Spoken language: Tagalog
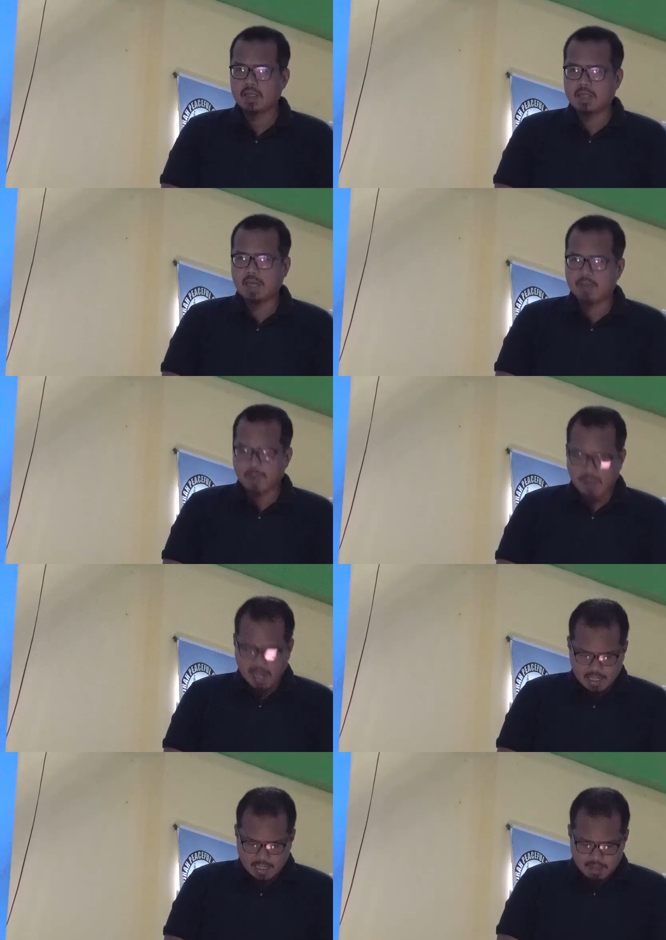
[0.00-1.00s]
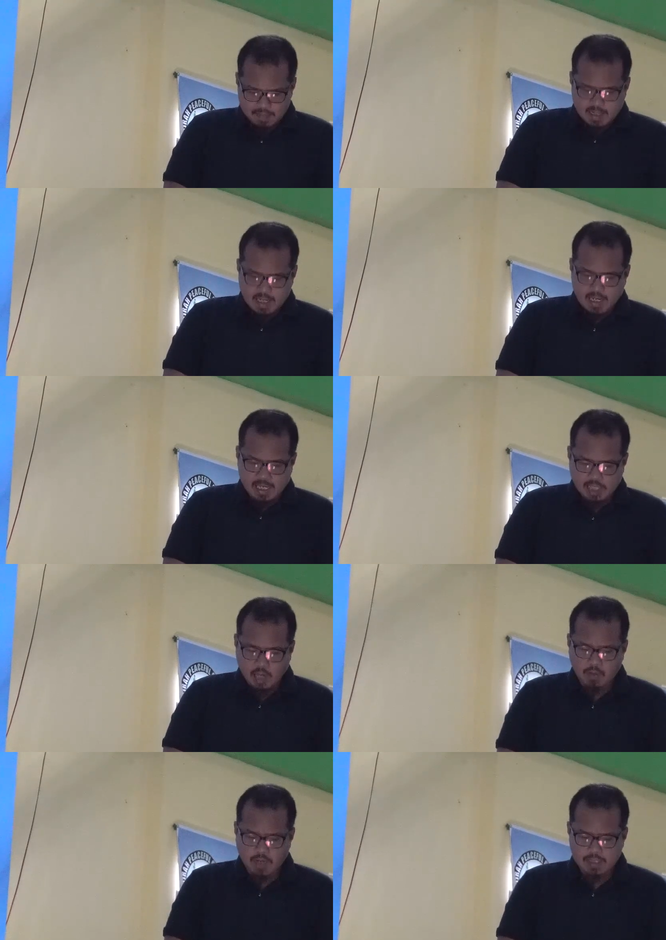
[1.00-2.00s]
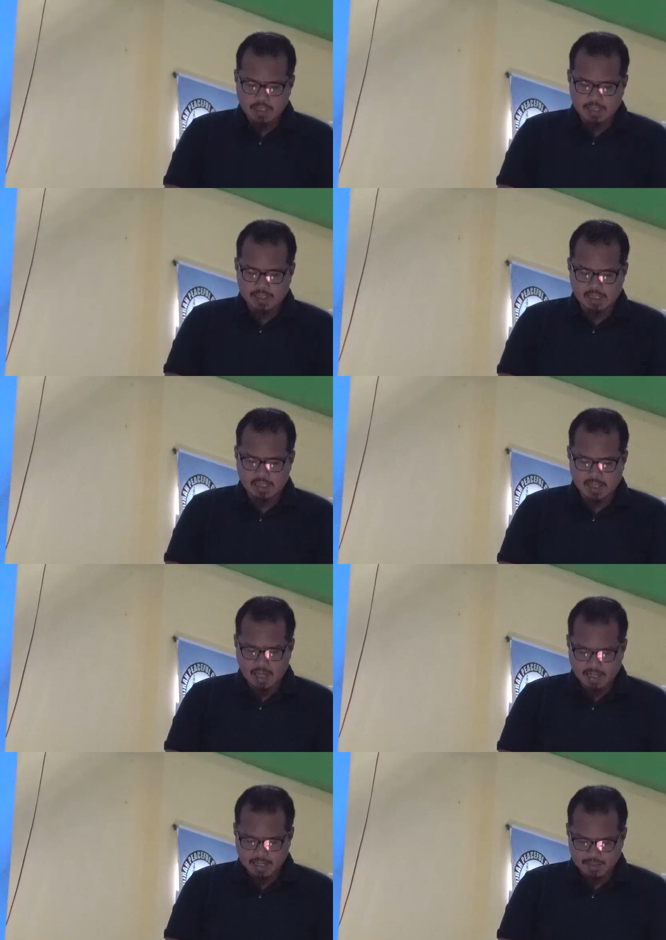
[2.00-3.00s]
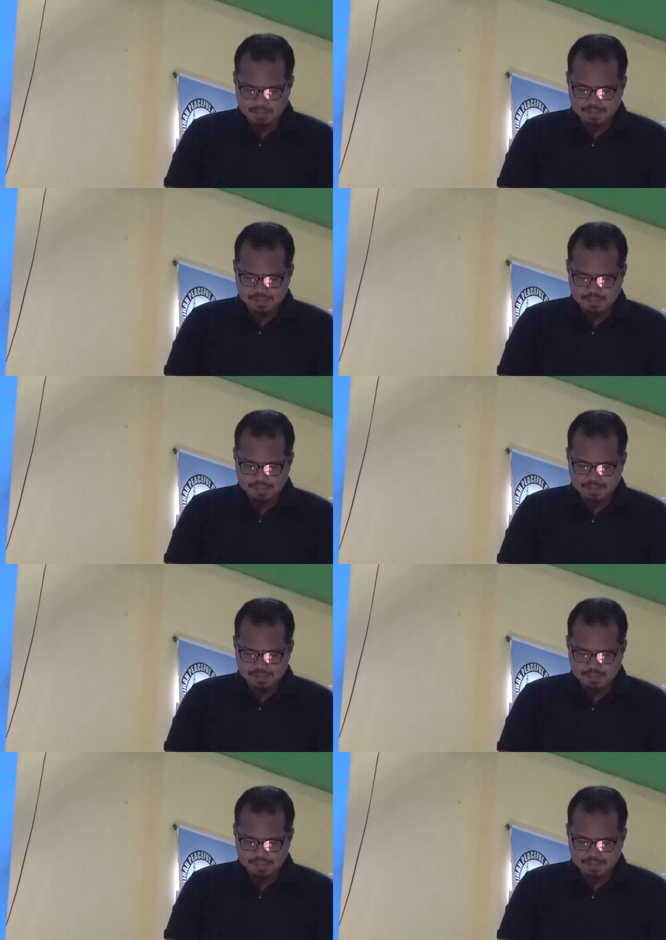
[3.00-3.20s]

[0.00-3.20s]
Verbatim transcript: ng babae bilang asawa ng isang lalaki.